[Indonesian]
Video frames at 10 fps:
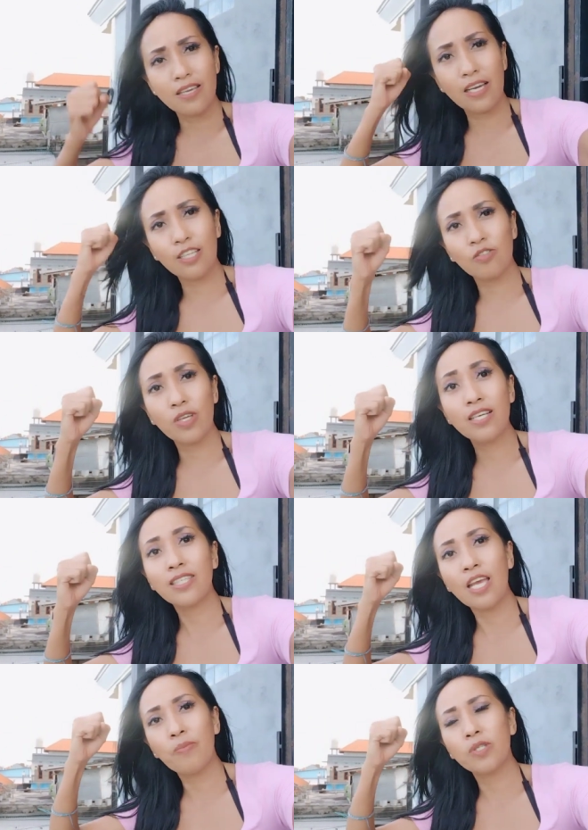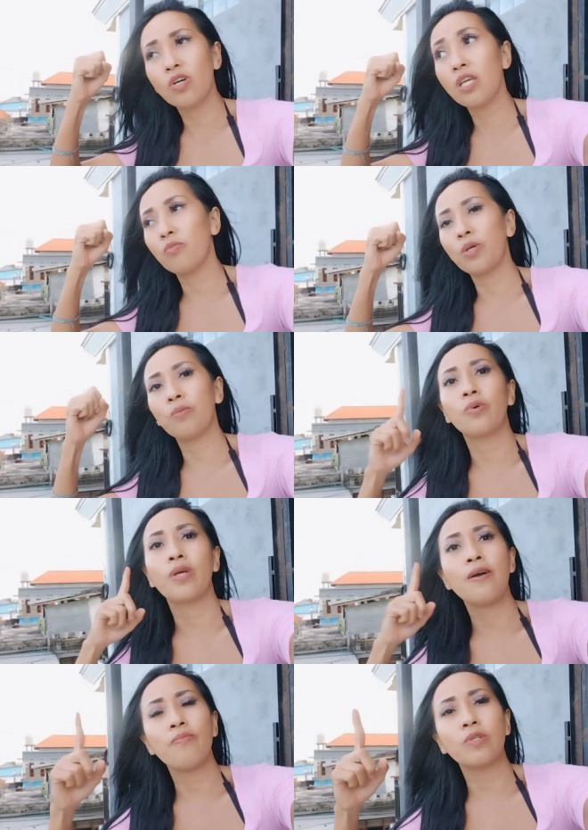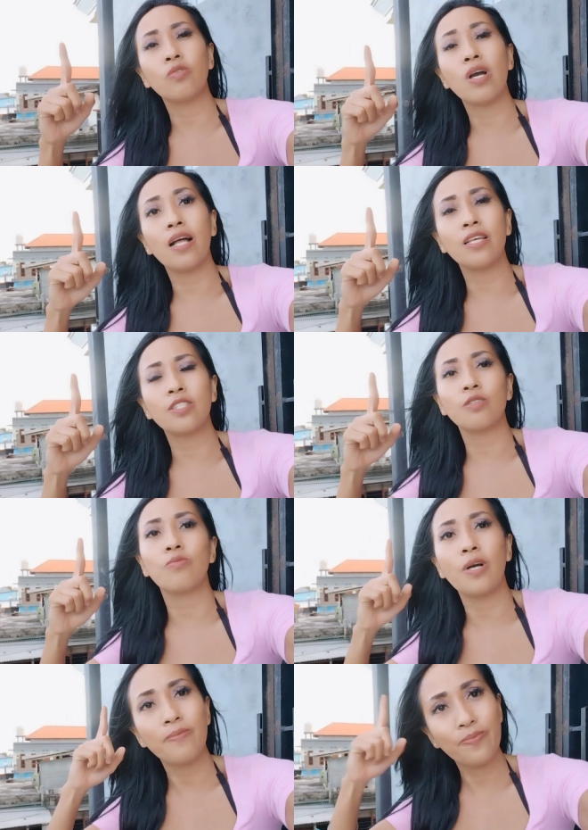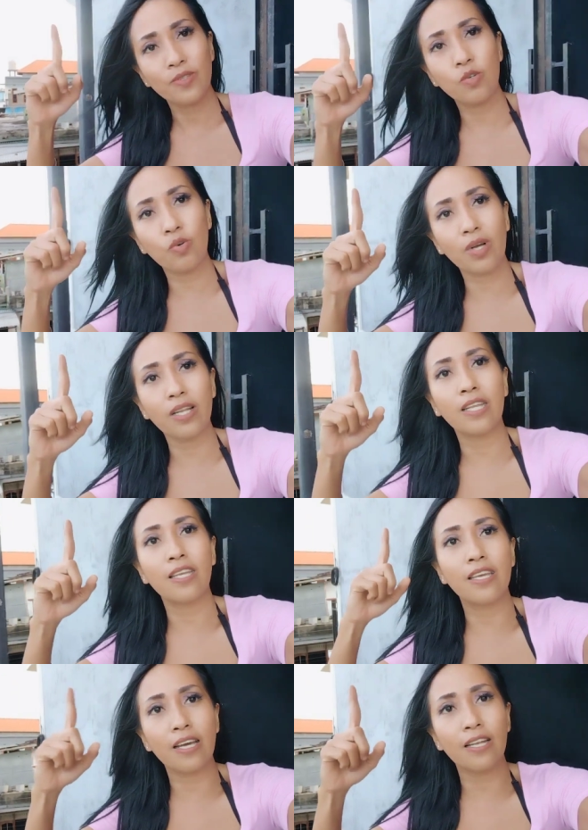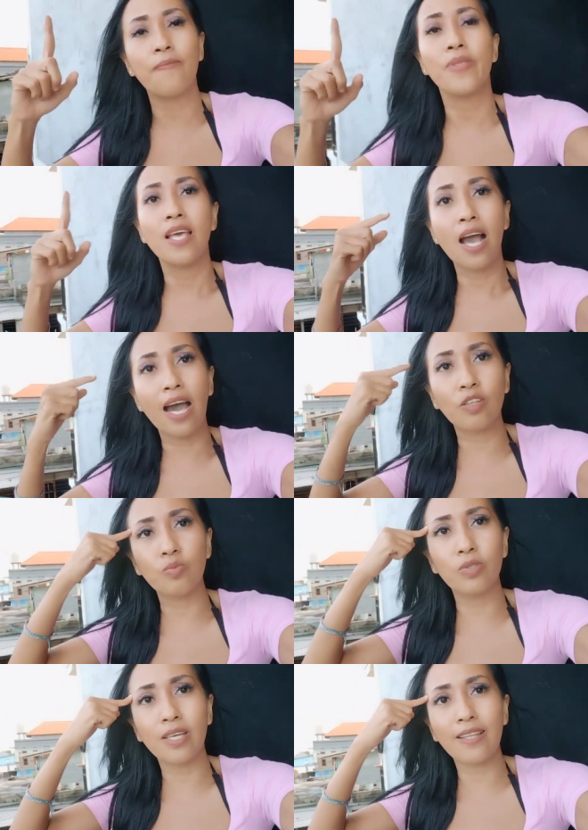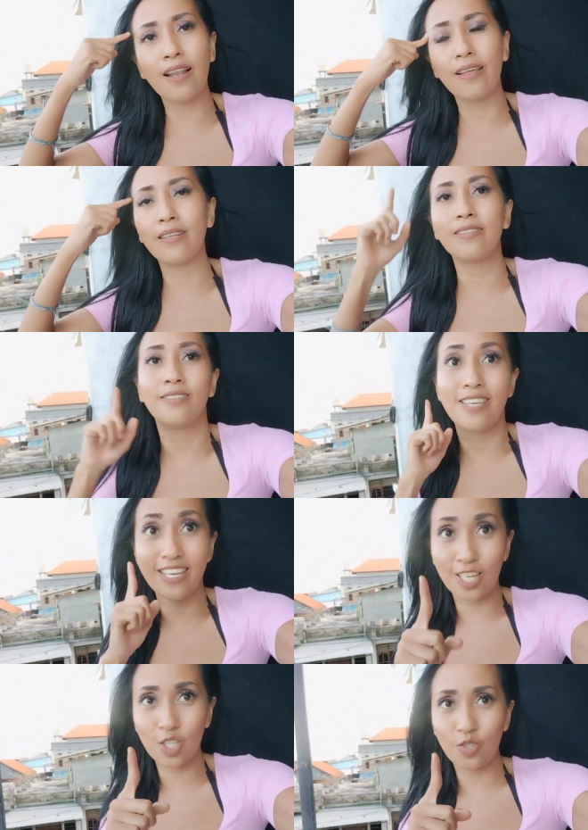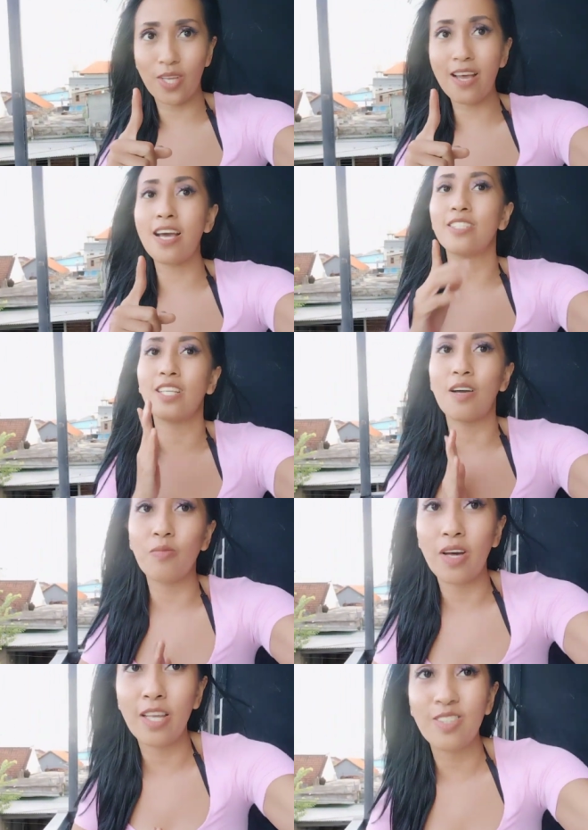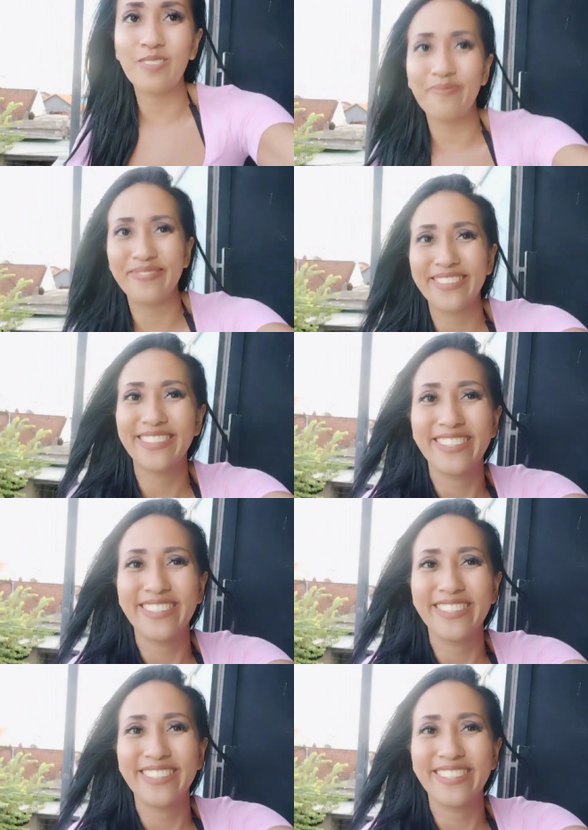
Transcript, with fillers: Ingat itu ya, saya pejuang ibu-ibu ya, pejuang kalian semua, guru kalian. Ingat, harus punya talent. Ingat itu ya. Assalamualaikum.